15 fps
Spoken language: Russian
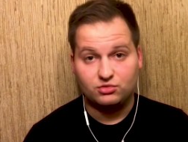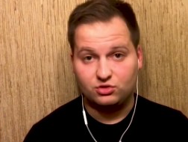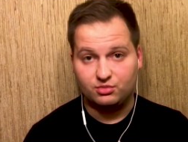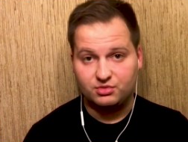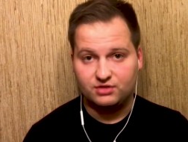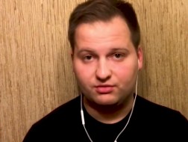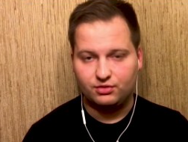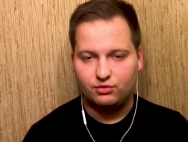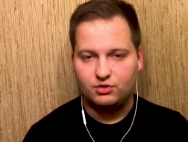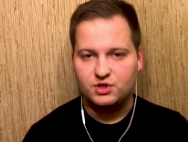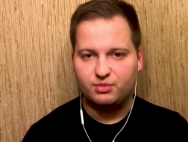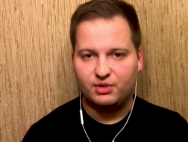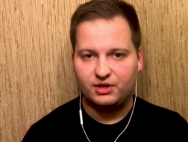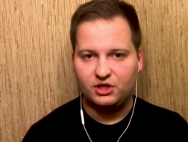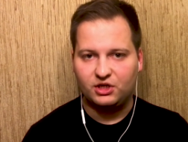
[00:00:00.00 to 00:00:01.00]
собственно, в его
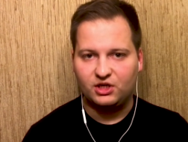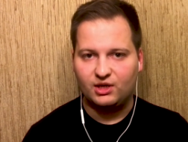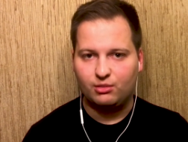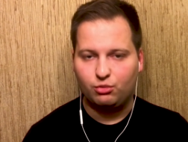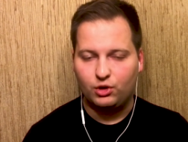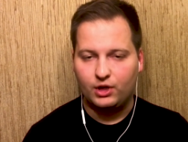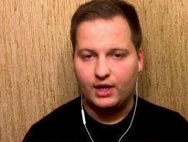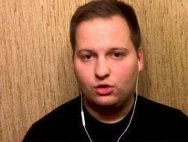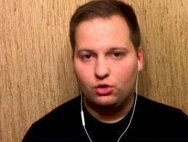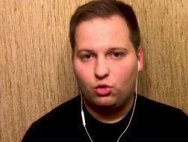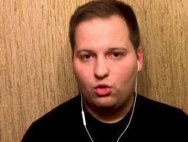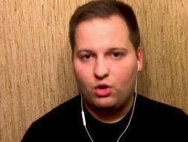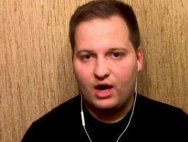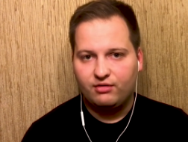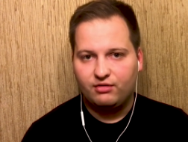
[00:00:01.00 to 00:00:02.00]
исполнении на поле.
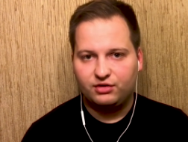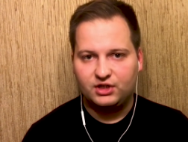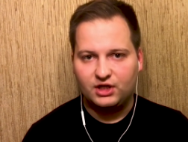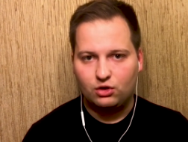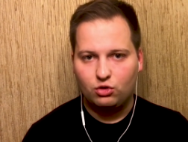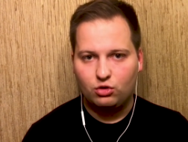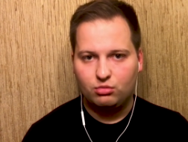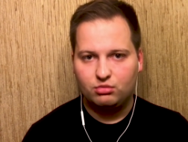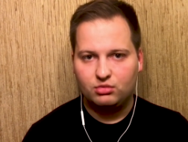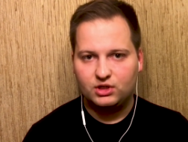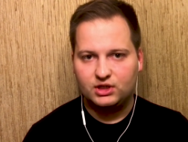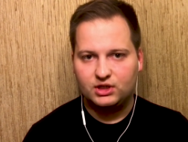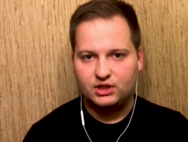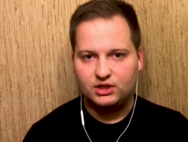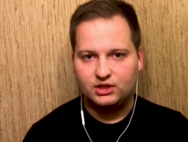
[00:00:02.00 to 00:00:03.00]
Ну, а во втором,
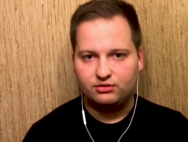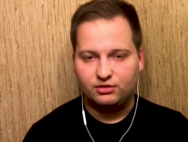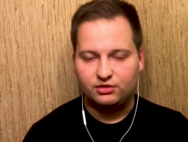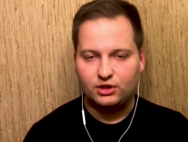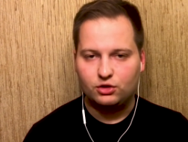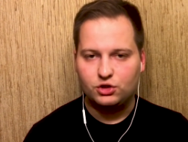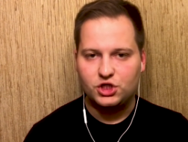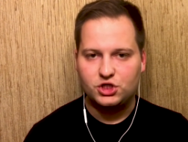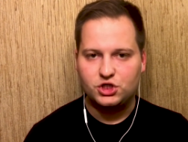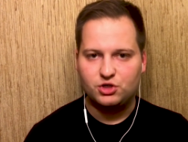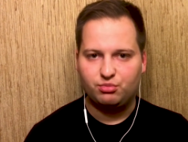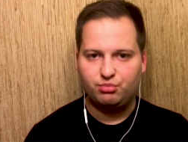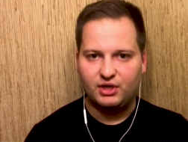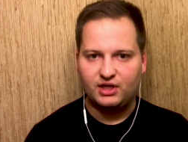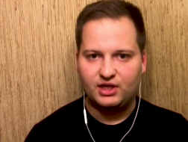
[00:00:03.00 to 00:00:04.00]
э, во второй части
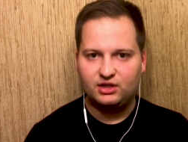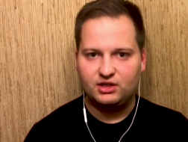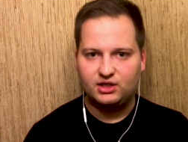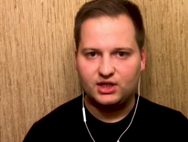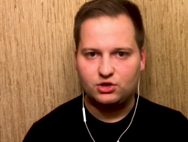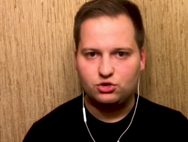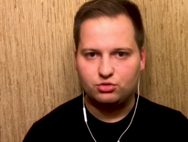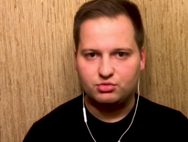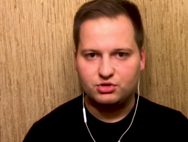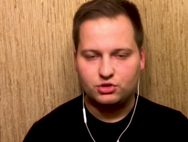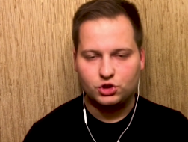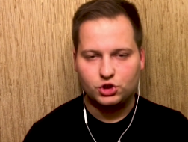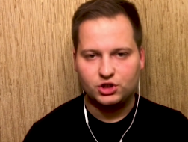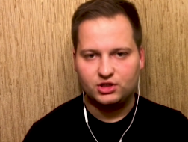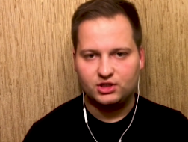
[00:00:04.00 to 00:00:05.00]
чемпионата Артем
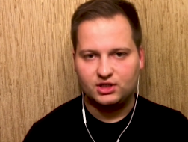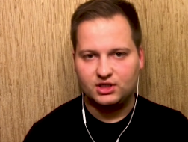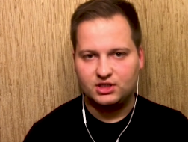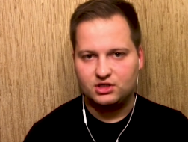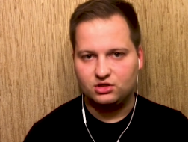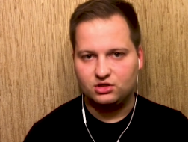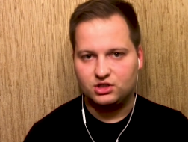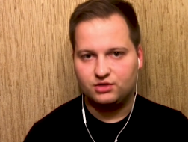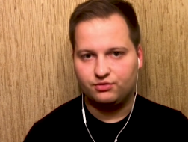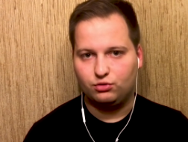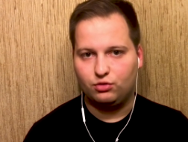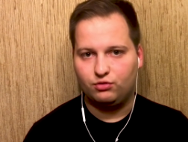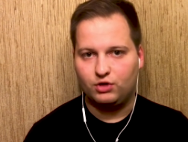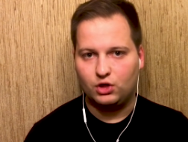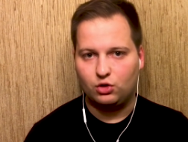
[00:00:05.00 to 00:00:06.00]
совершенно раскрылся в
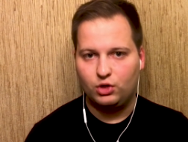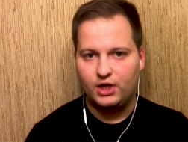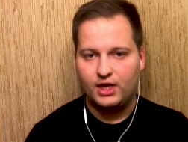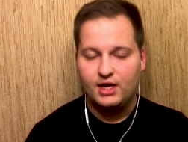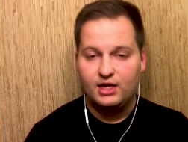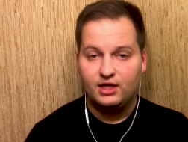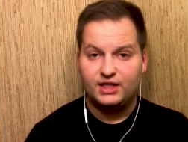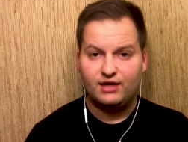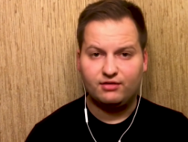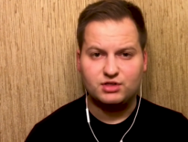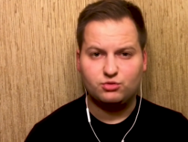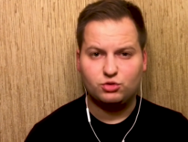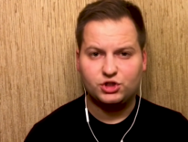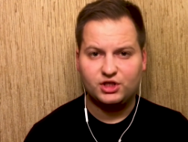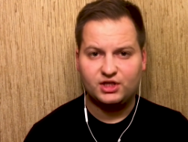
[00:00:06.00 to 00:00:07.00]
новой роли. Да,
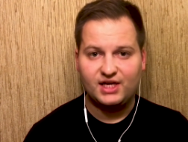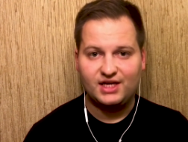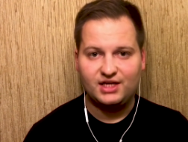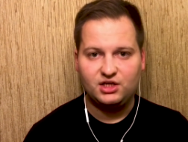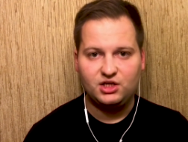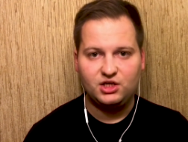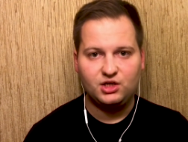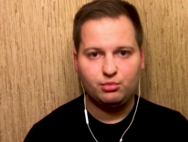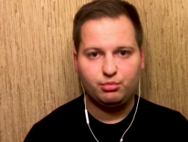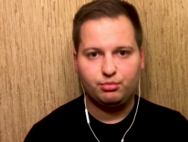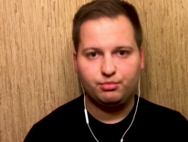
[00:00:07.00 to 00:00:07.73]
возможно, она не